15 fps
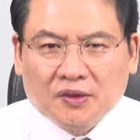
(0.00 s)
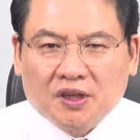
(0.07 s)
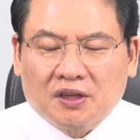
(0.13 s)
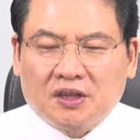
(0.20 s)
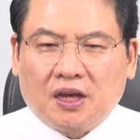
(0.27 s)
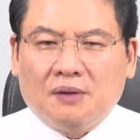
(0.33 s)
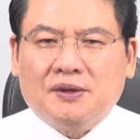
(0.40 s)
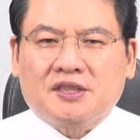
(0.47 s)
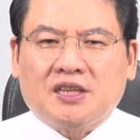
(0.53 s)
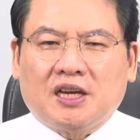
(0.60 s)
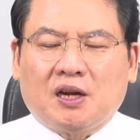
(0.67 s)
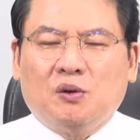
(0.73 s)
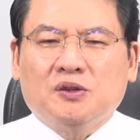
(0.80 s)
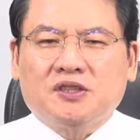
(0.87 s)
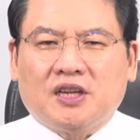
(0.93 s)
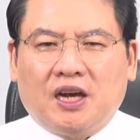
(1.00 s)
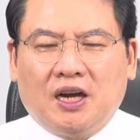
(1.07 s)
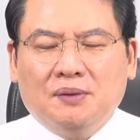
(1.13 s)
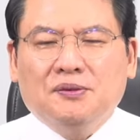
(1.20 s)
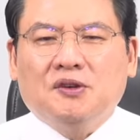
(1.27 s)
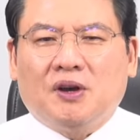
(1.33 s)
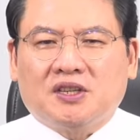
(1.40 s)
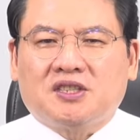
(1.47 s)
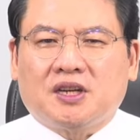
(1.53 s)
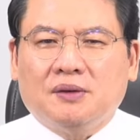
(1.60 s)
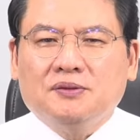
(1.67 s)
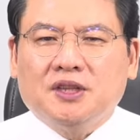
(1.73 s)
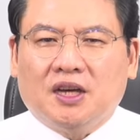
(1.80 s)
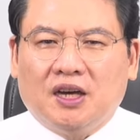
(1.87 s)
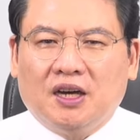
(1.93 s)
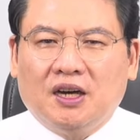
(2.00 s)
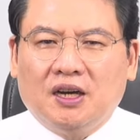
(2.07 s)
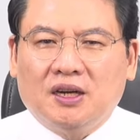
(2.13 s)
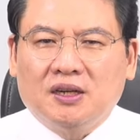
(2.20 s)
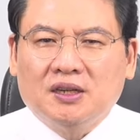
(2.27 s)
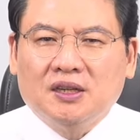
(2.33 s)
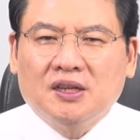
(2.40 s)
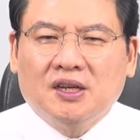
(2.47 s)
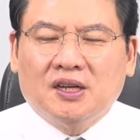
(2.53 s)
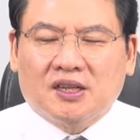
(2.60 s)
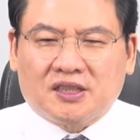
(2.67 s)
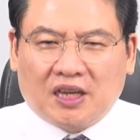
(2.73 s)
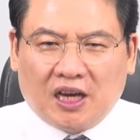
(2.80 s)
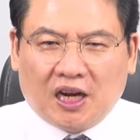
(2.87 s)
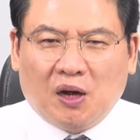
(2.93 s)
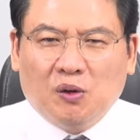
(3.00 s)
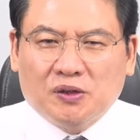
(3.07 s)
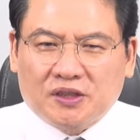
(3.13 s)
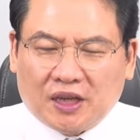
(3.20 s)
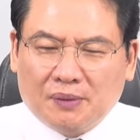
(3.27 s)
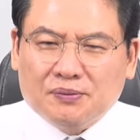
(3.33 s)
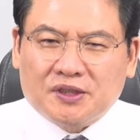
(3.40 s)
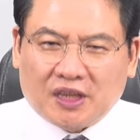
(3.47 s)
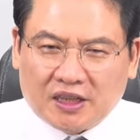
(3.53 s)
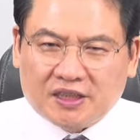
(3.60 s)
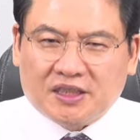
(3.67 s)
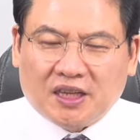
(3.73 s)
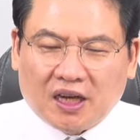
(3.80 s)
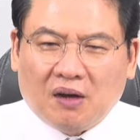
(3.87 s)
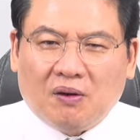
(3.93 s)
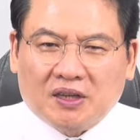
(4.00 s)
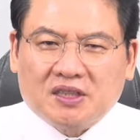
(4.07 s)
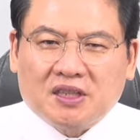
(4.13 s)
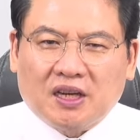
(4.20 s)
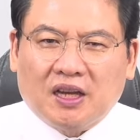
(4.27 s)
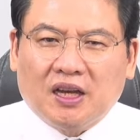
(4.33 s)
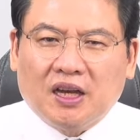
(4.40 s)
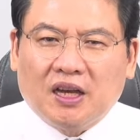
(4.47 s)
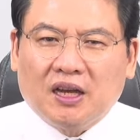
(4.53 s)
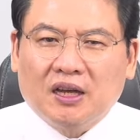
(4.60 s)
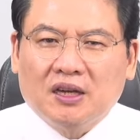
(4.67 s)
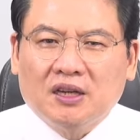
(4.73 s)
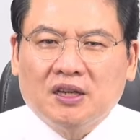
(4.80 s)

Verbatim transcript: 그 다음에 살아온 삶이 확실합니다. 살아온 삶 자체가 확실해.